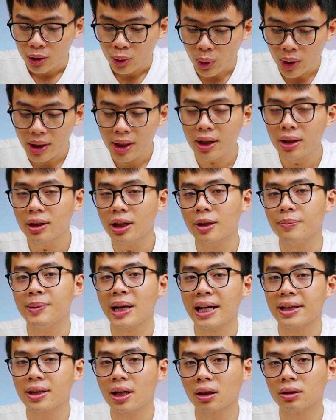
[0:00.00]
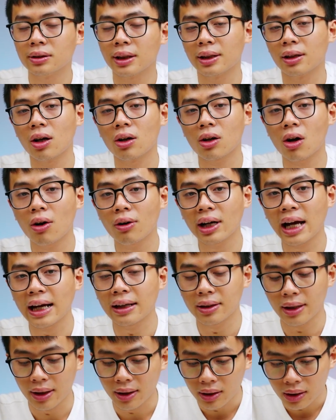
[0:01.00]
Tuy nhiên điểm đa nhân thì nó có
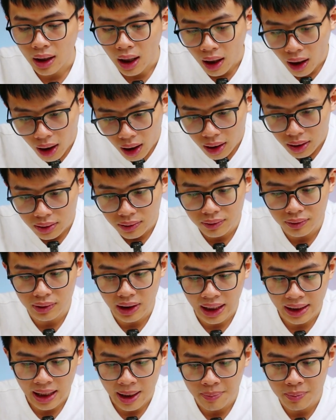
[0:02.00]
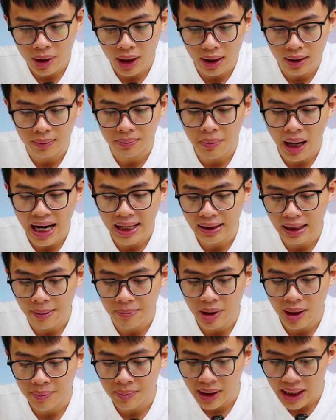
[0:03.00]
cải thiện hơn là năm nghìn ba
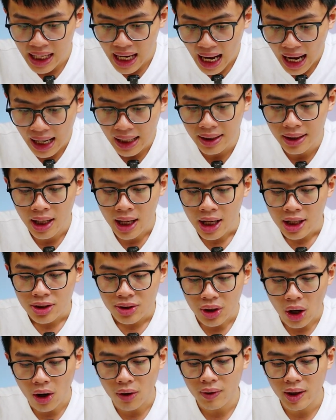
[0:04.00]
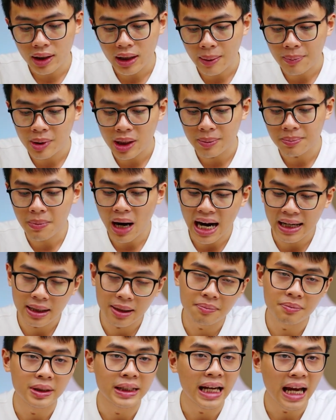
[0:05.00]
trăm năm mươi hai so với năm nghìn ba
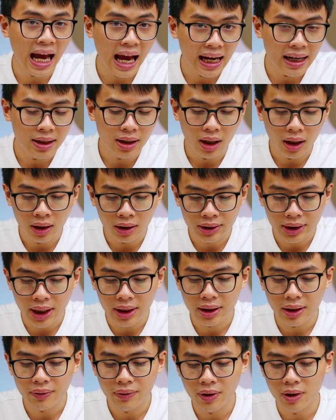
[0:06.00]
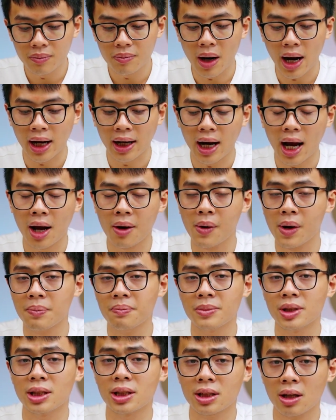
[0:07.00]
trăm mười hai ở trên cái phiên bản i O
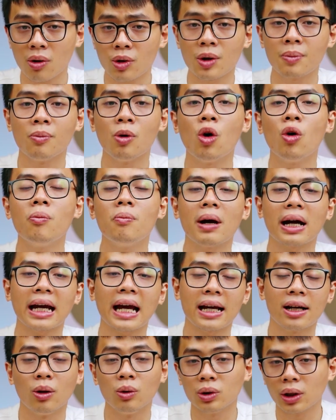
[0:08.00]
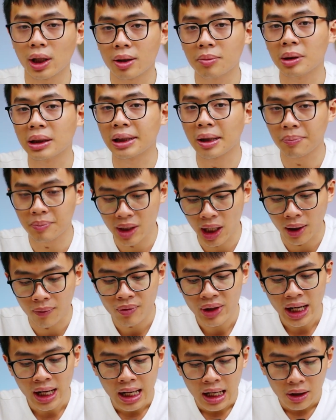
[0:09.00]
S mười sáu chấm bốn mà ngày đầu tiên mình cập nhật.
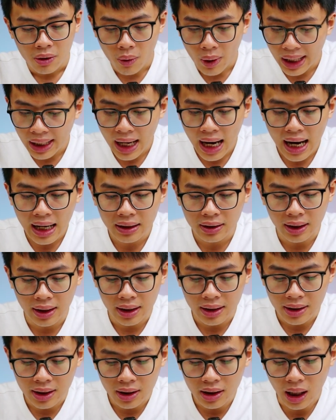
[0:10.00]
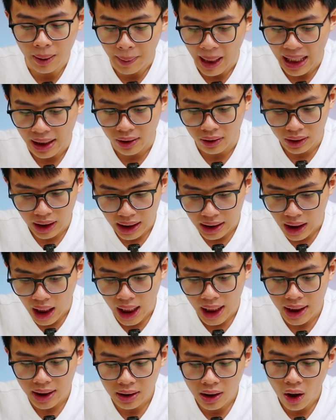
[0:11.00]
Ngoài ra thì như các bạn có thể
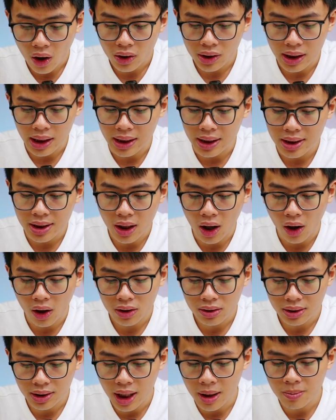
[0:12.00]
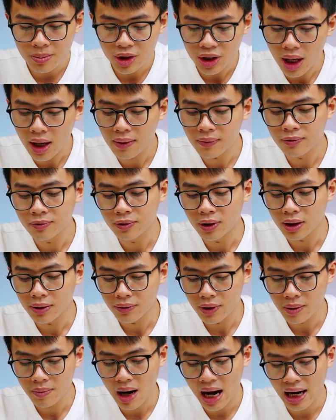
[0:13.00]
thấy nó chỉ có xem xem với
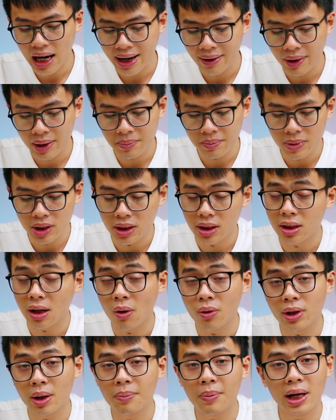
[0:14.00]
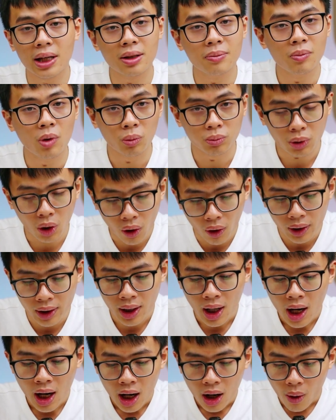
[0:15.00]
phiên bản i O S mười sáu chấm ba chấm một thôi,
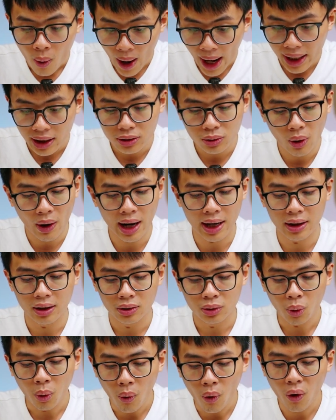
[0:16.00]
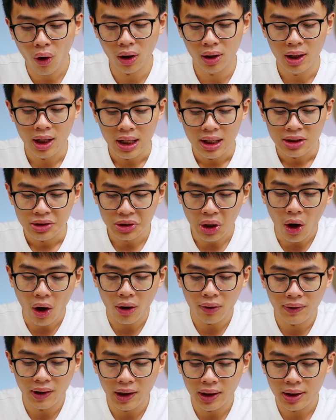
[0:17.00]
hoàn toàn thua
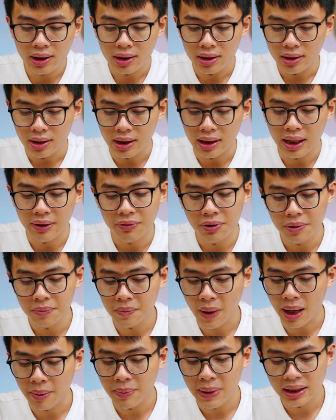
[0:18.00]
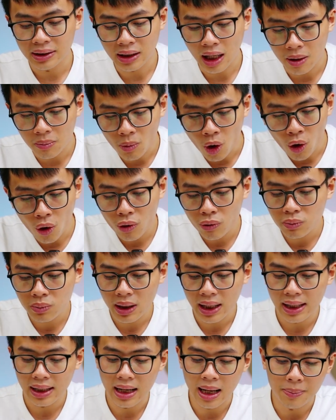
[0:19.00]
so với những cái phiên bản beta
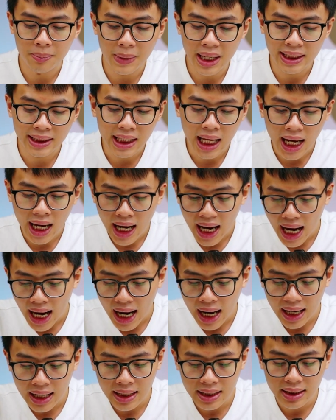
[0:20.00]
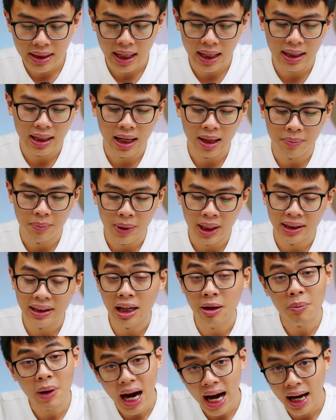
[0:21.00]
bốn hay là beta hai hay là
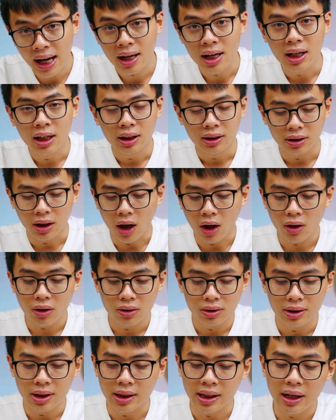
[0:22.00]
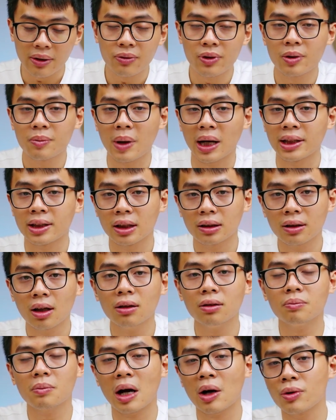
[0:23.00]
beta ba. Đó, những cái phiên bản chính
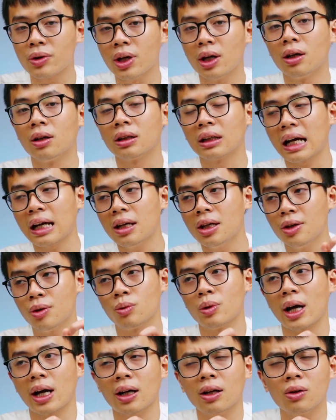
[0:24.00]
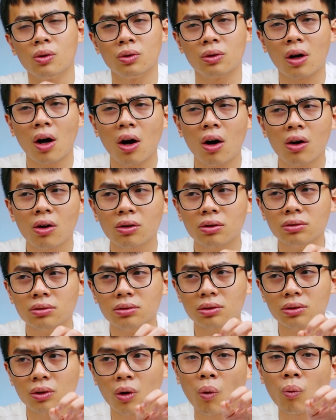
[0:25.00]
thức bao giờ cái hiệu năng của nó
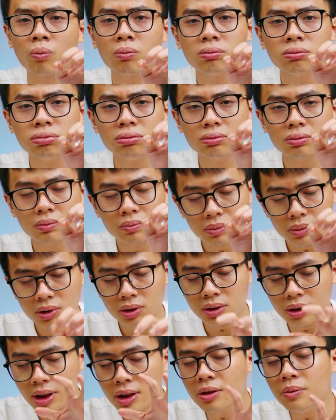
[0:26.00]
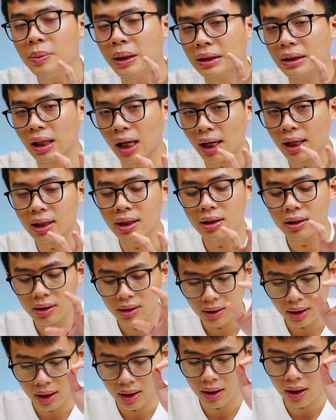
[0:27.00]
cũng như mình thấy
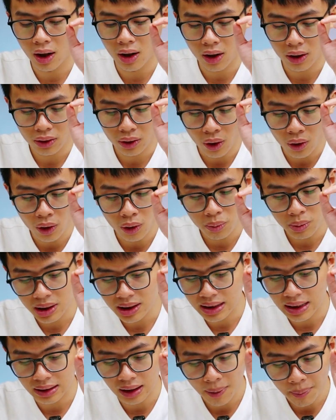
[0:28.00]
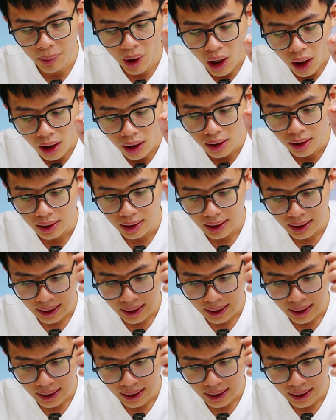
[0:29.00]
thì nó đôi lúc nó sẽ thấp hơn.